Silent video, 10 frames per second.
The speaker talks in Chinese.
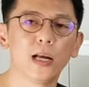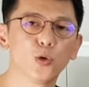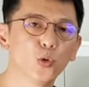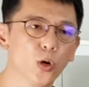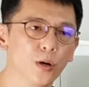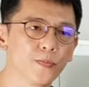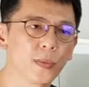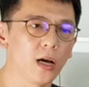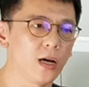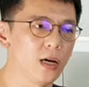如果
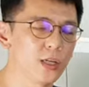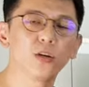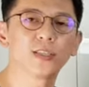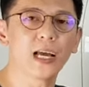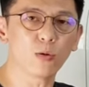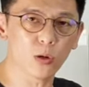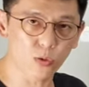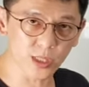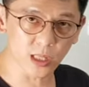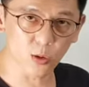呃你有相关
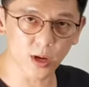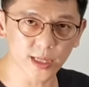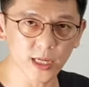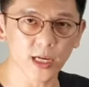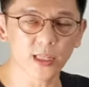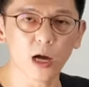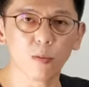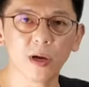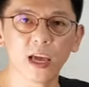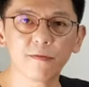问题的话，也可以到我
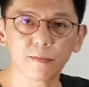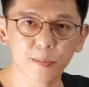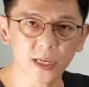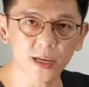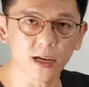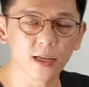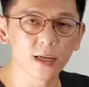们 FB 的，